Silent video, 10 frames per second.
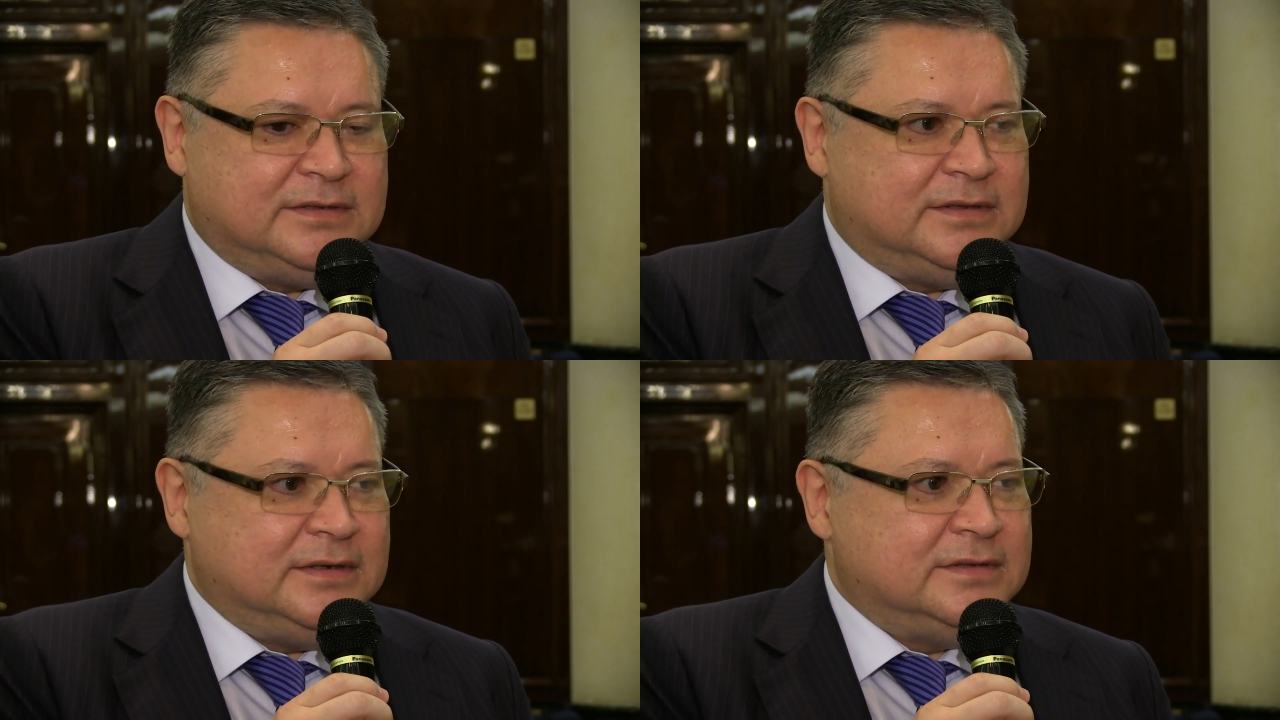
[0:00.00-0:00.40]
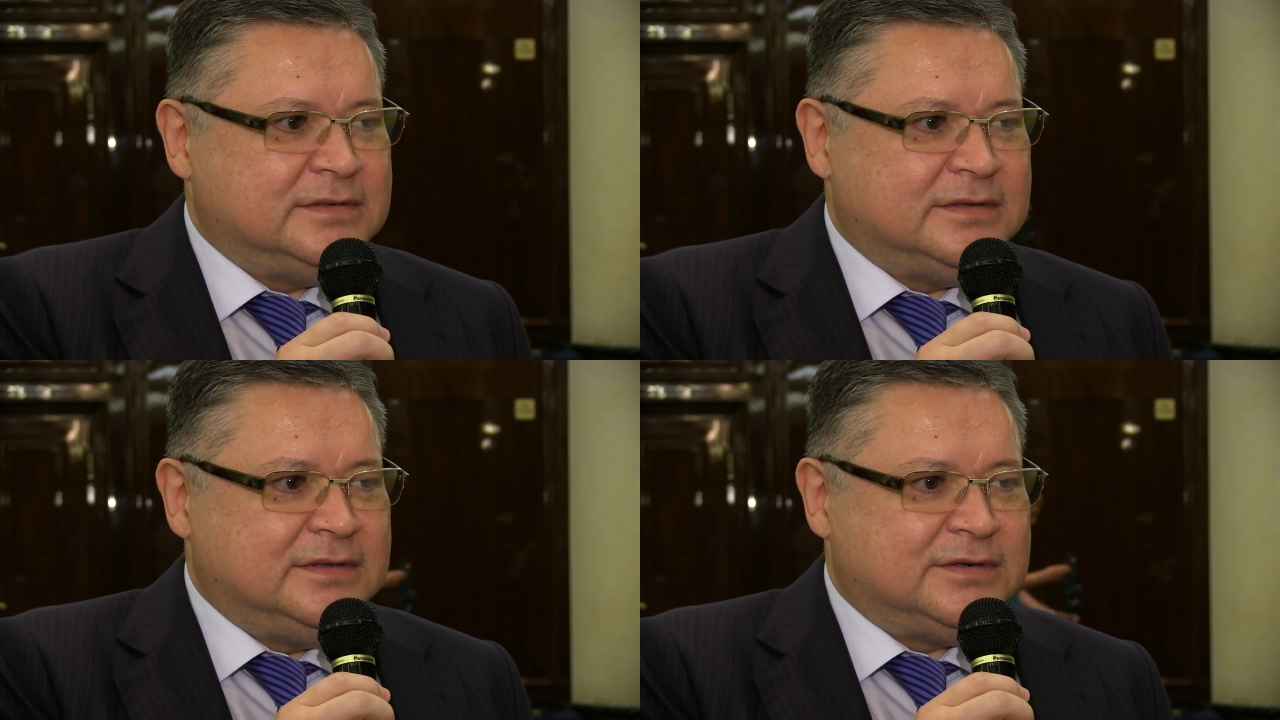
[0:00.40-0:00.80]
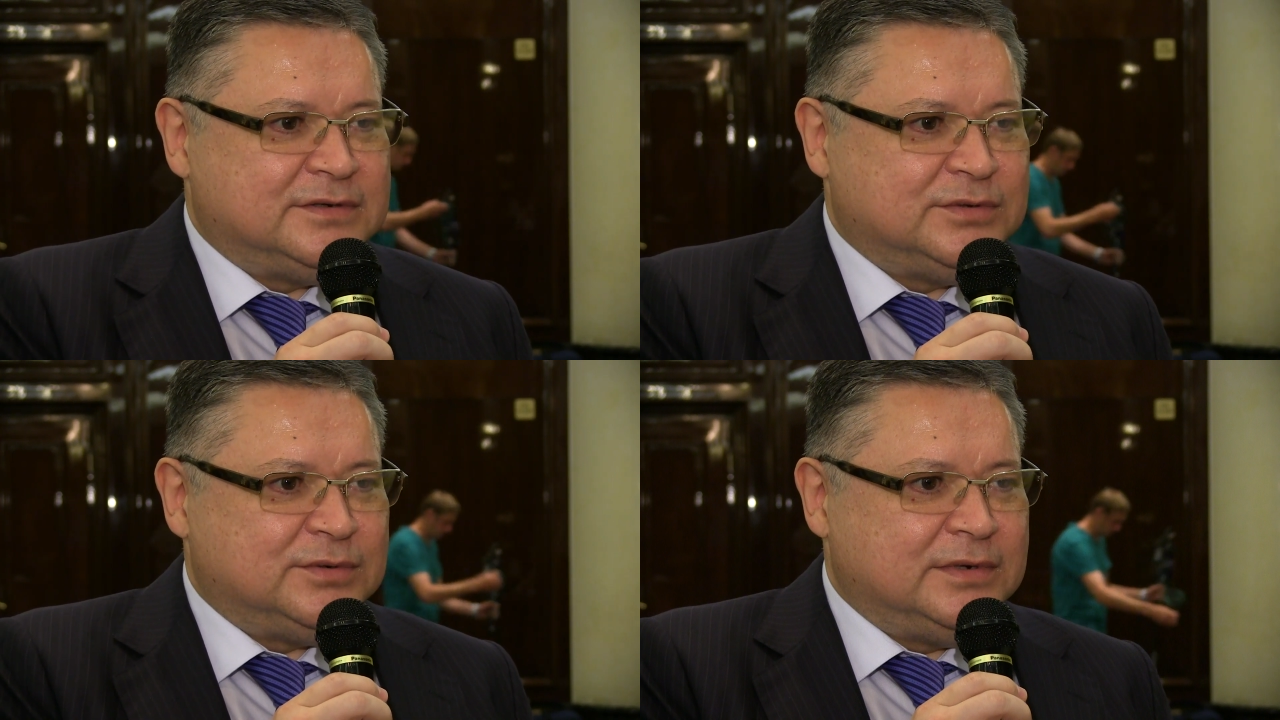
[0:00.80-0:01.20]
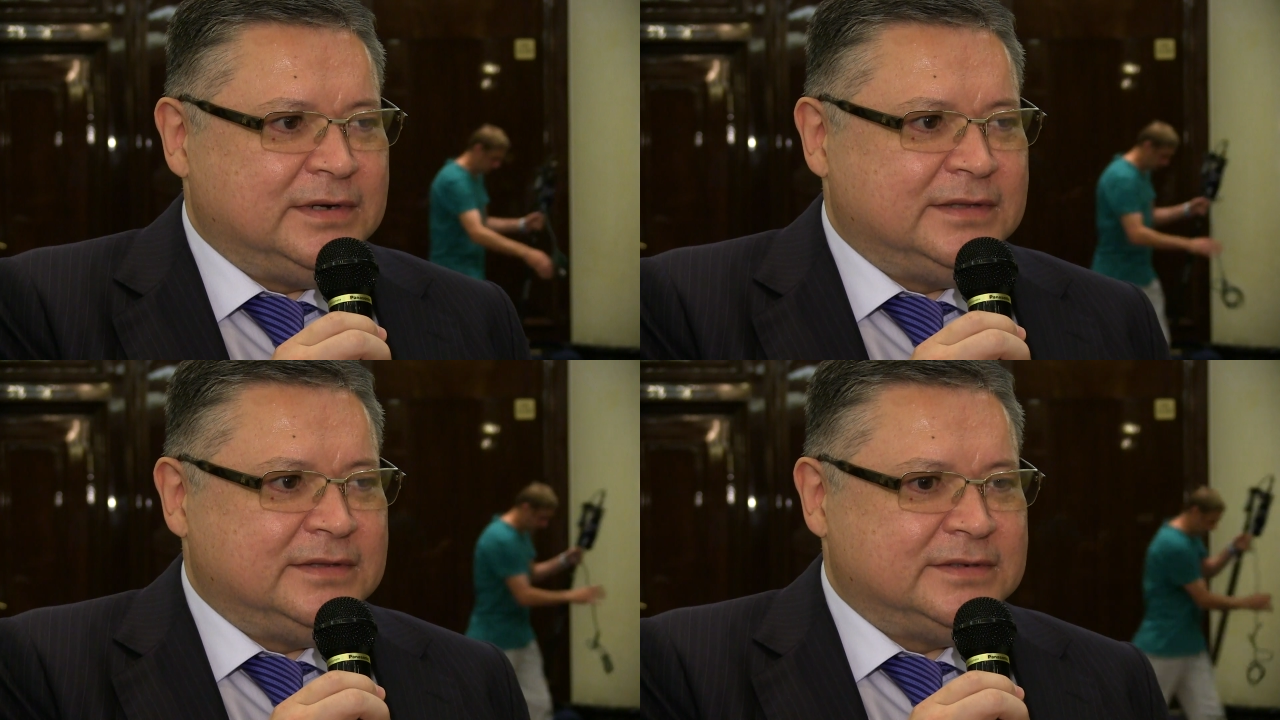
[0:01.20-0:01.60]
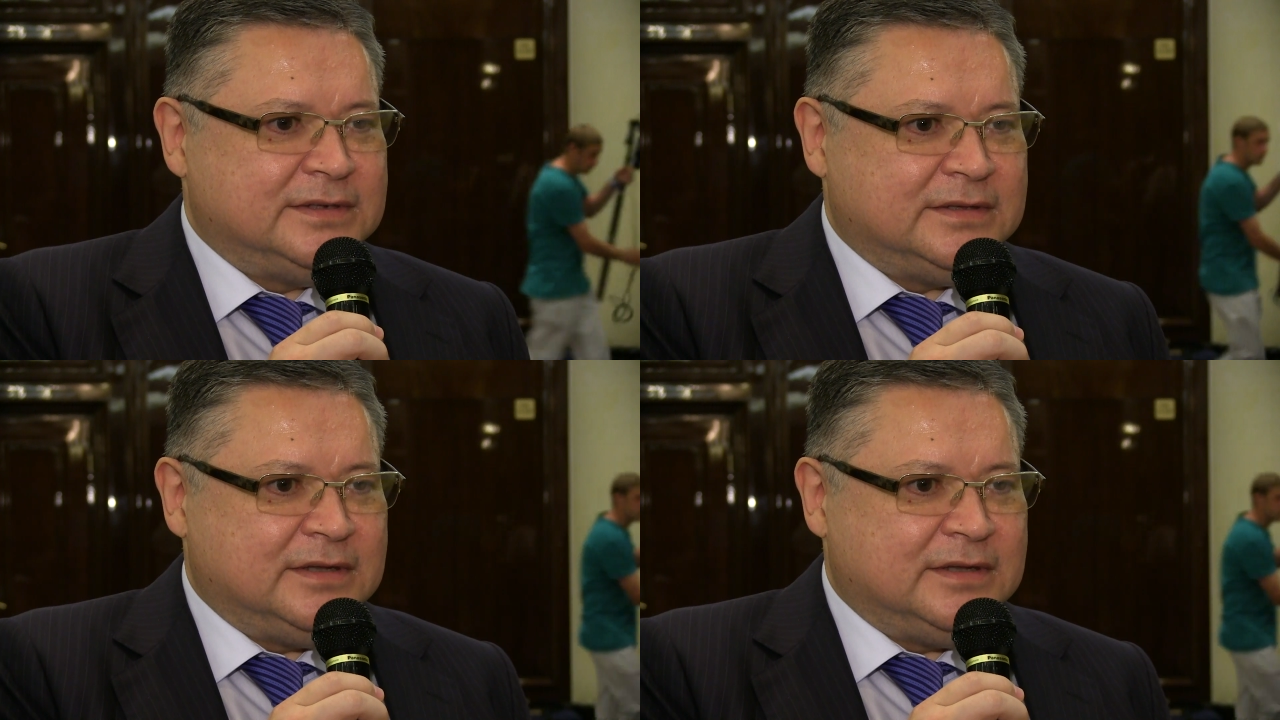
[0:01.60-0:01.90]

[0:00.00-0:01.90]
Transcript: 30, даже 40 лет назад,